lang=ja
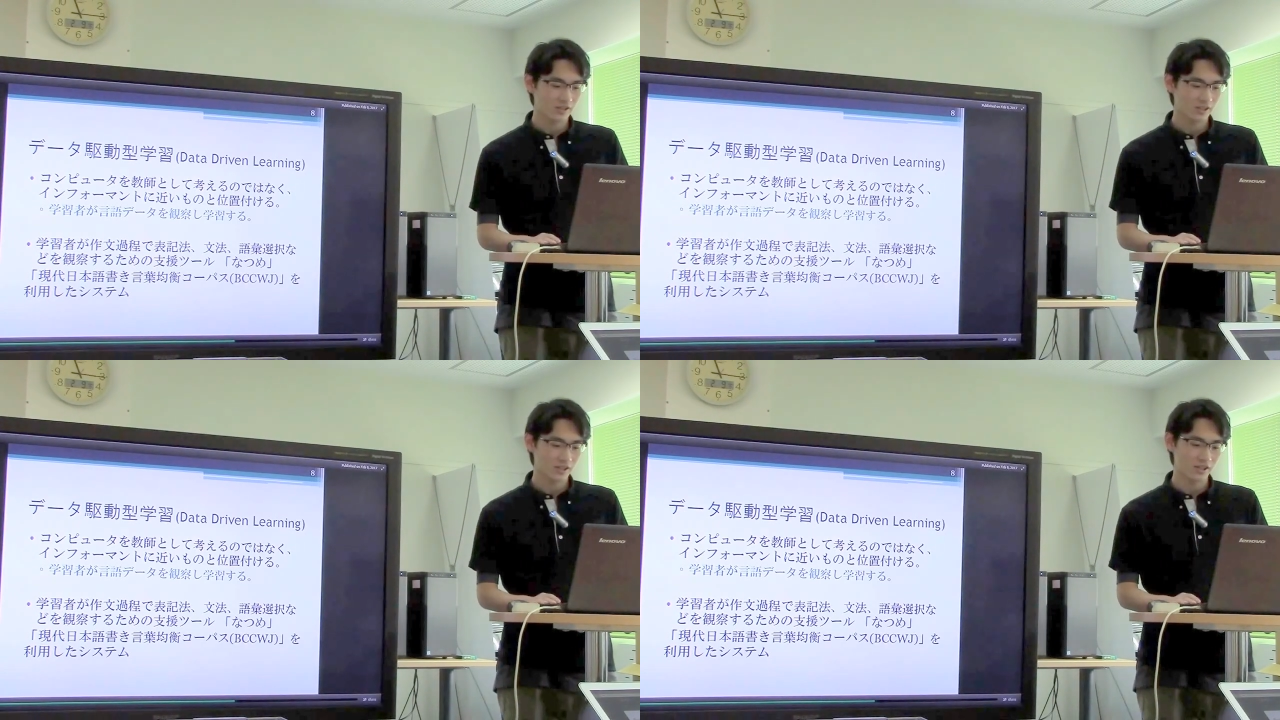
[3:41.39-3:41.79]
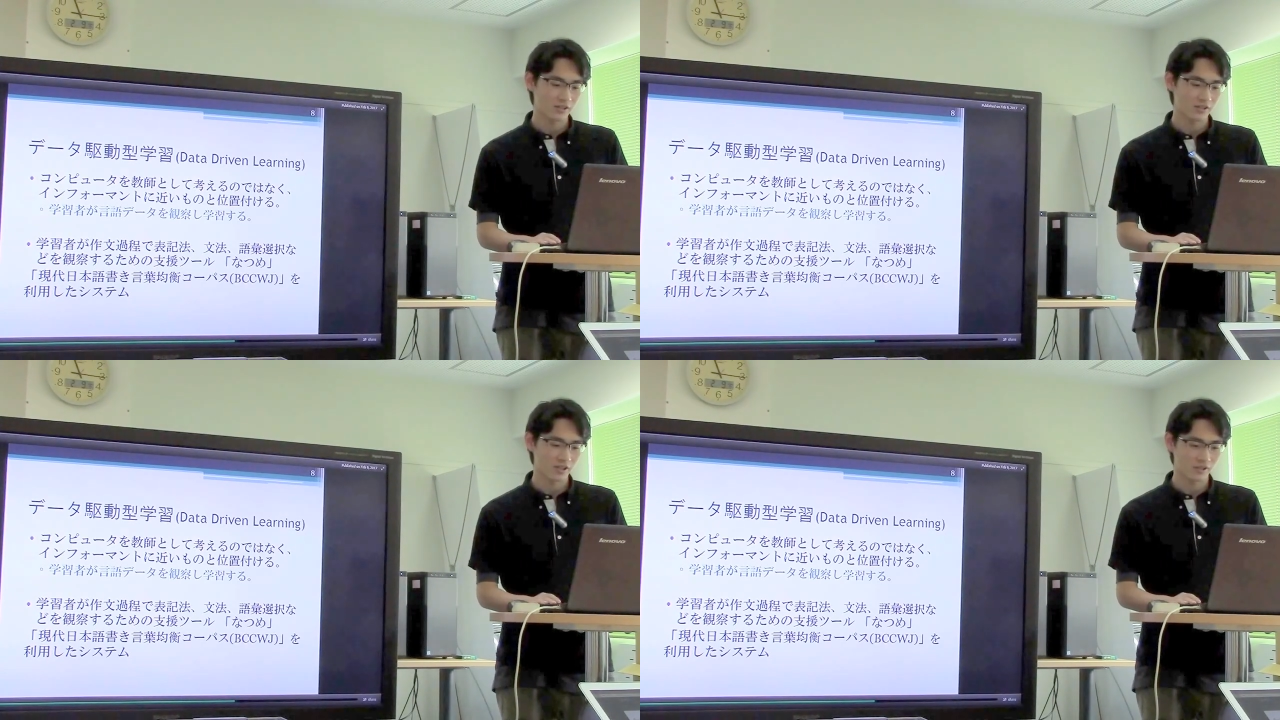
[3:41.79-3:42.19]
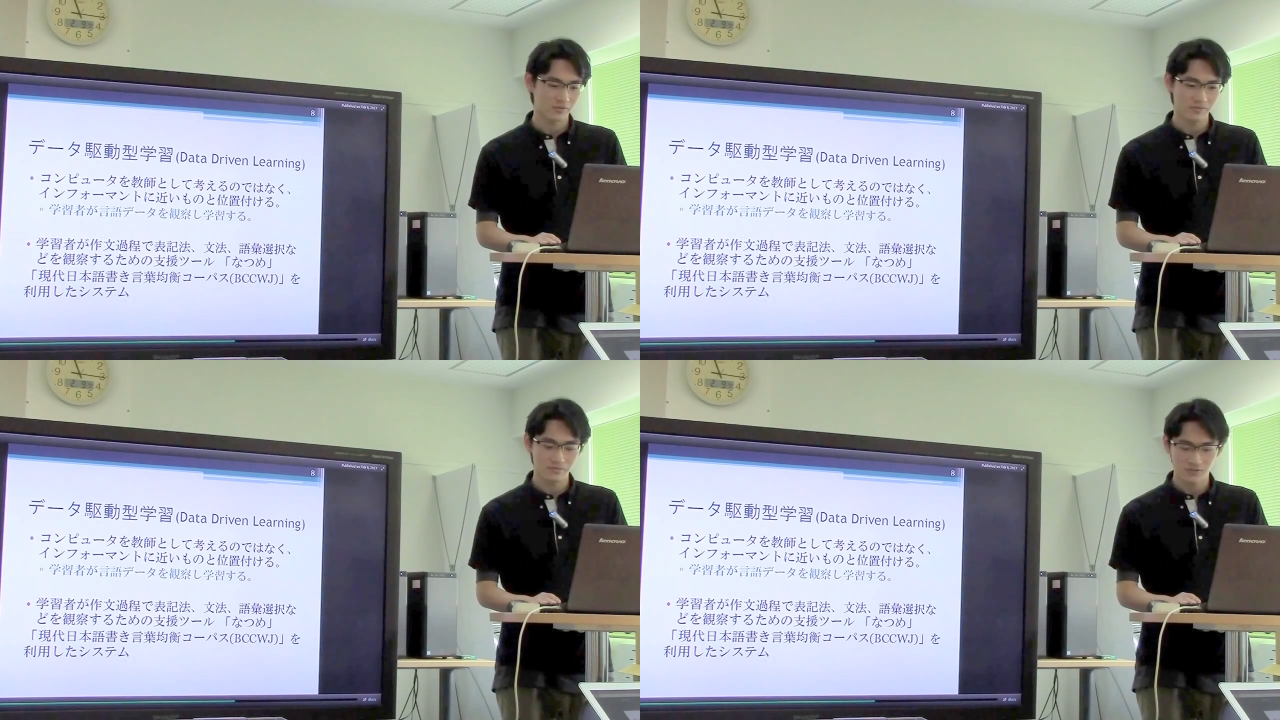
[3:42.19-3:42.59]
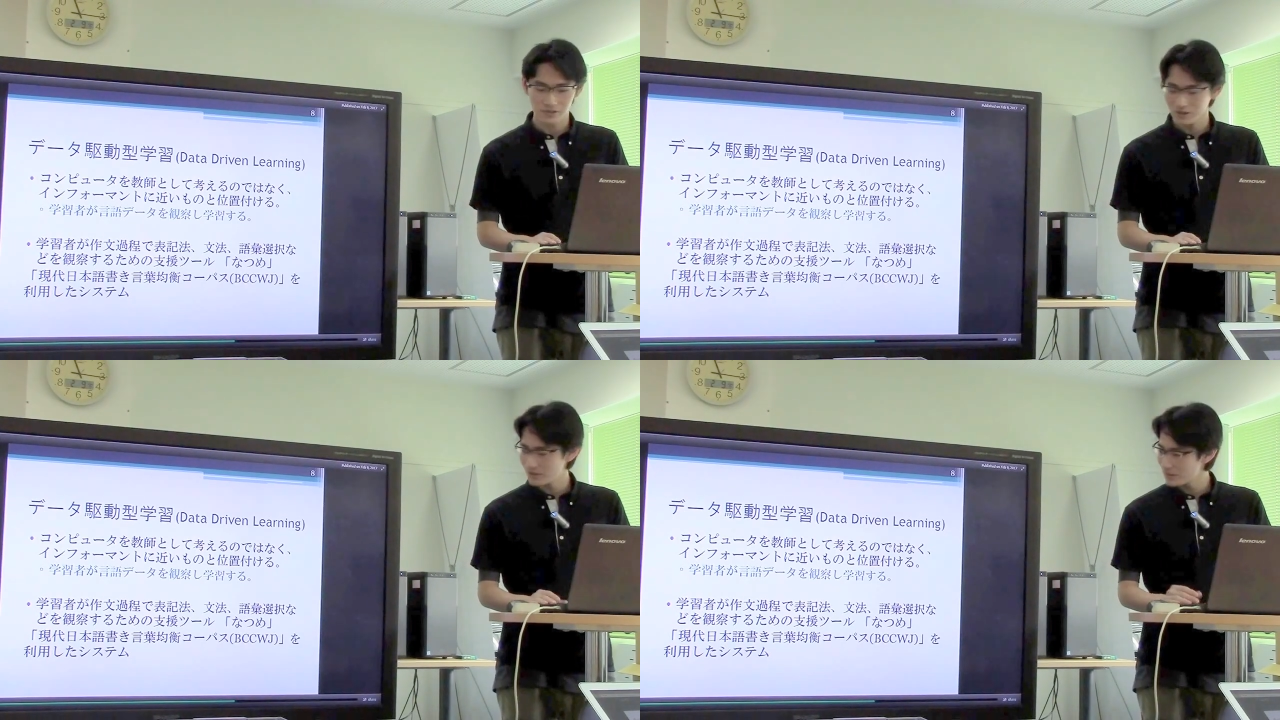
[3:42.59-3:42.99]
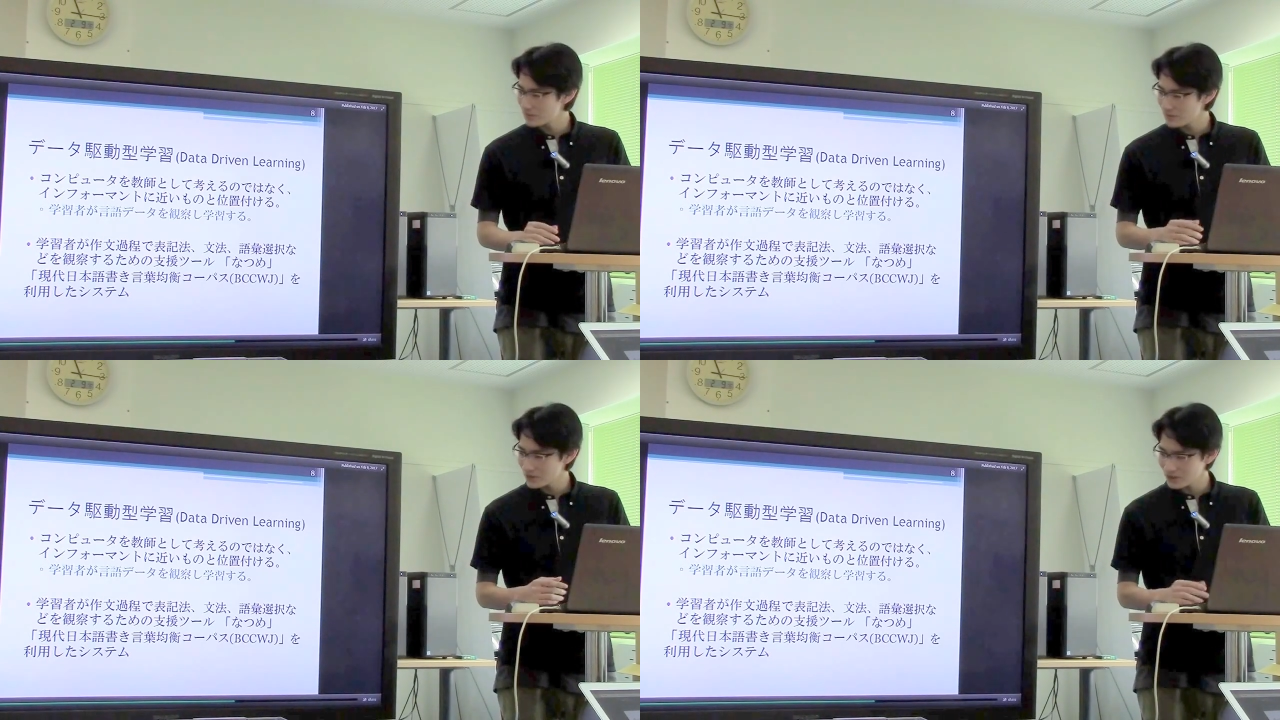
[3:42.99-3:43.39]
いいかとか文どういう
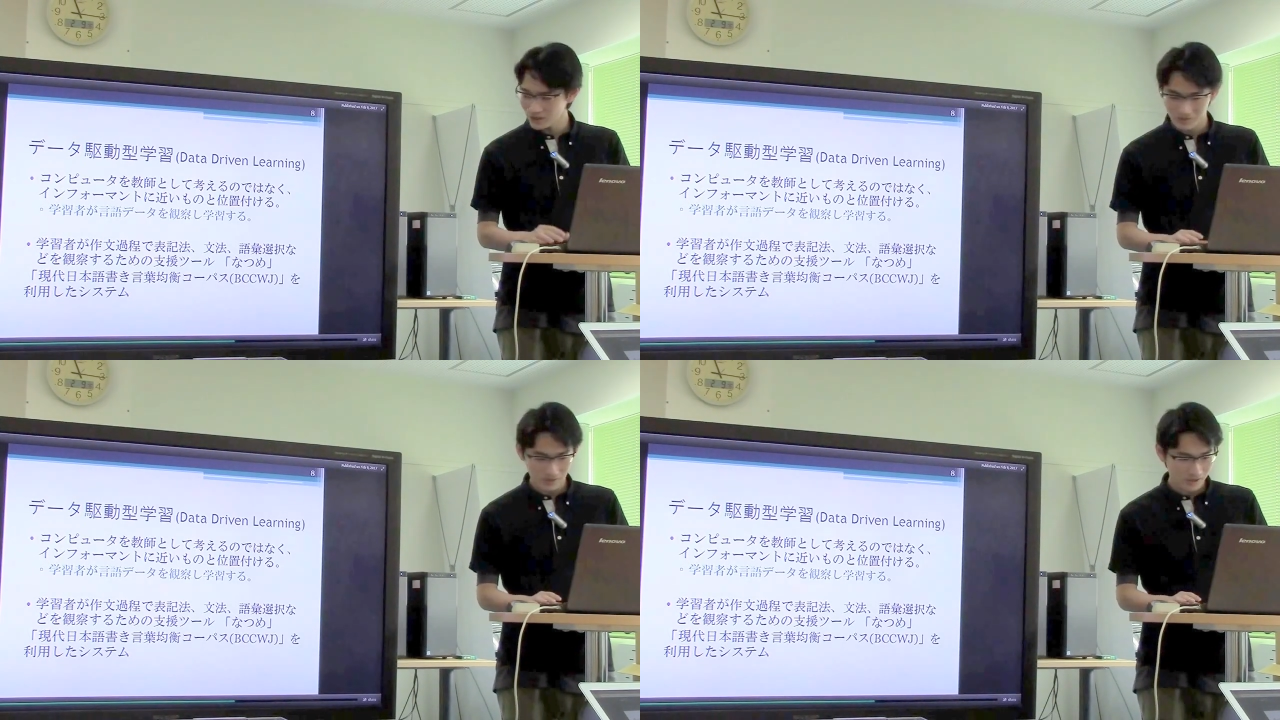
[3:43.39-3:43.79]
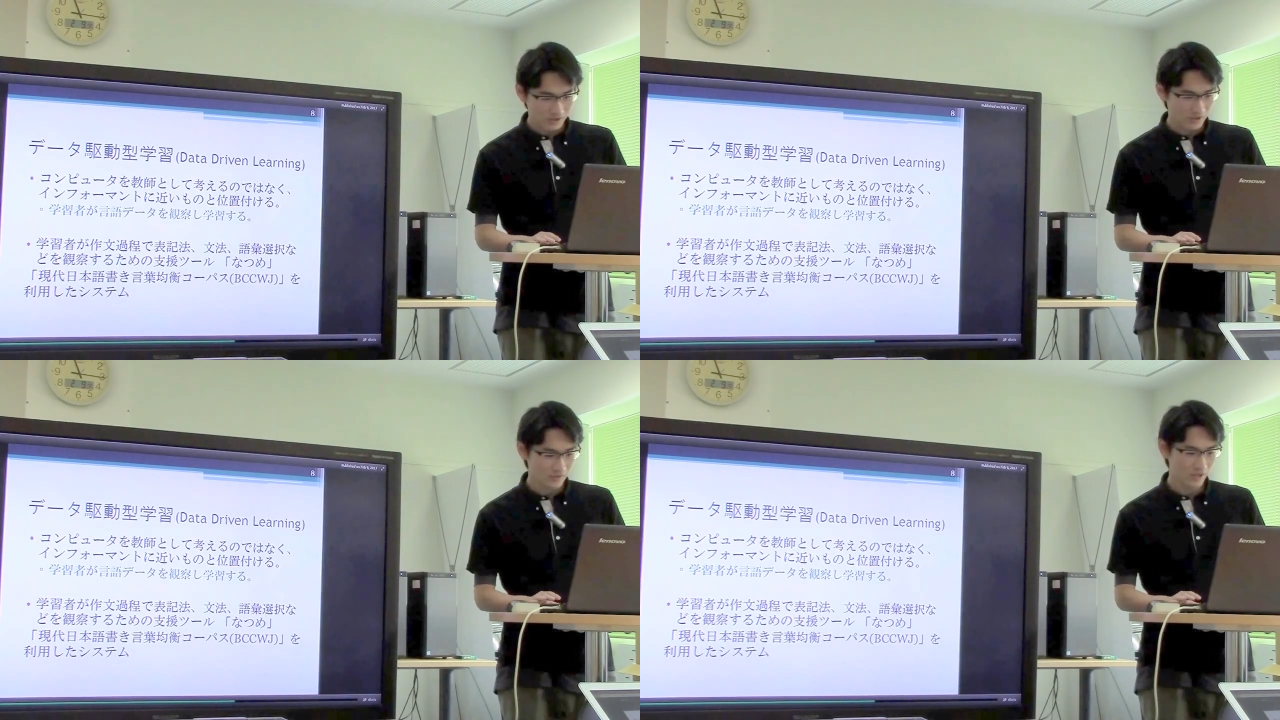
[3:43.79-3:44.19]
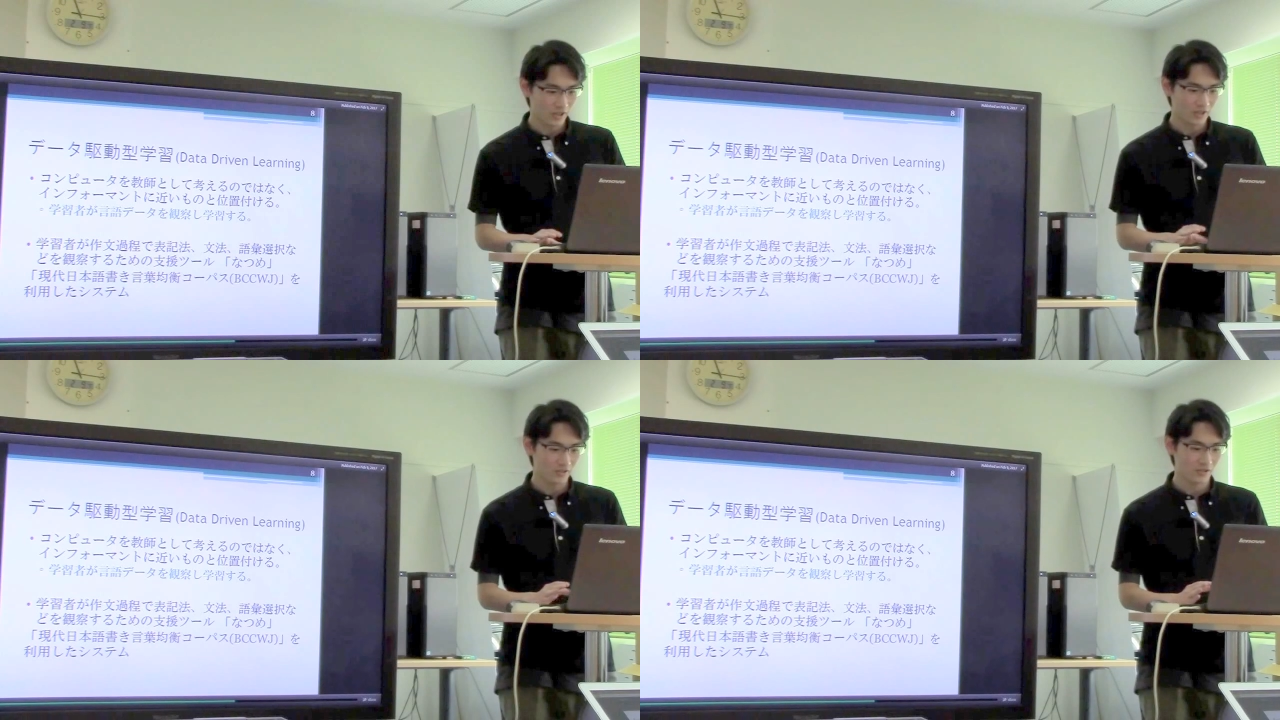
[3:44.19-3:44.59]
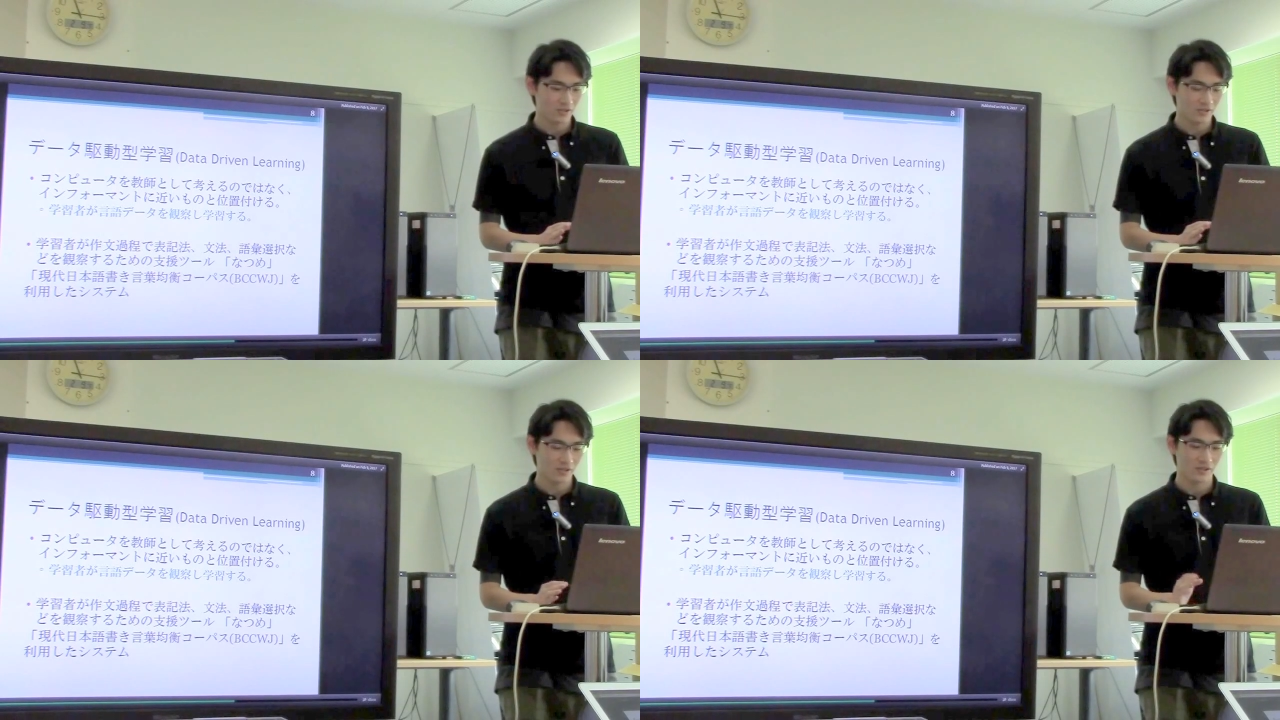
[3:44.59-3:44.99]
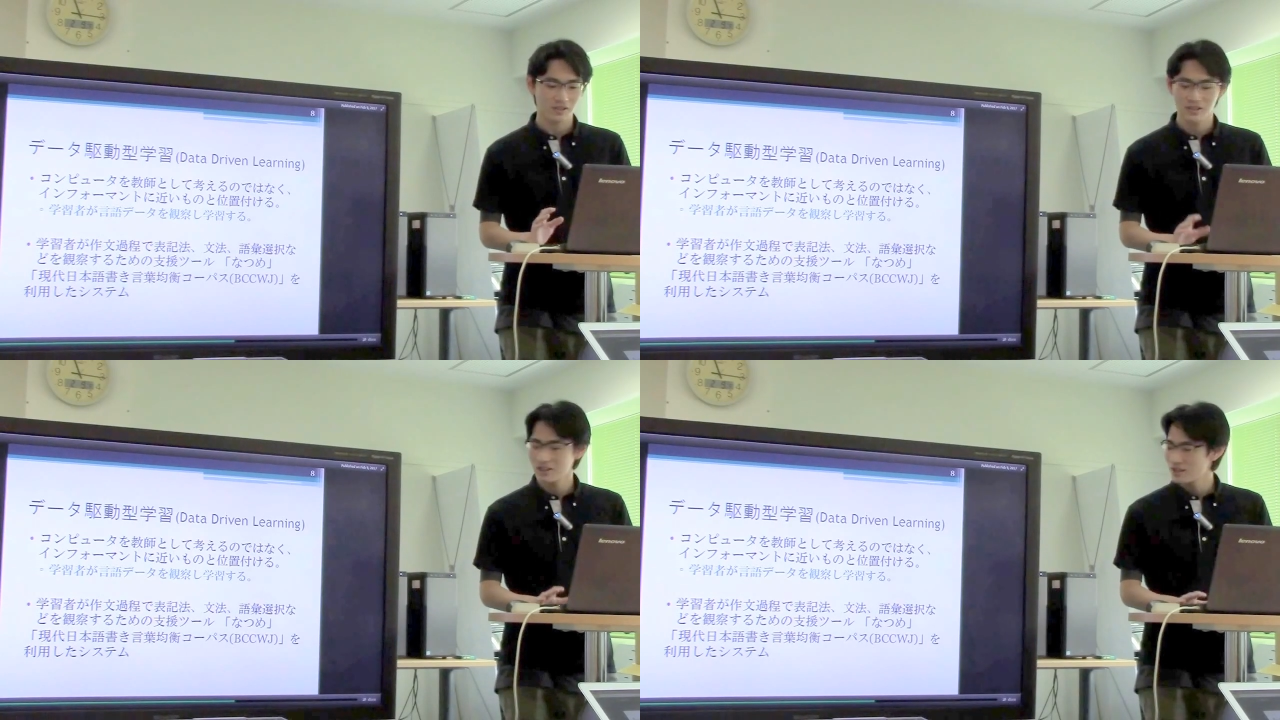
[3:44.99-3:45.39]
文法で書けばいいかみたいなことを、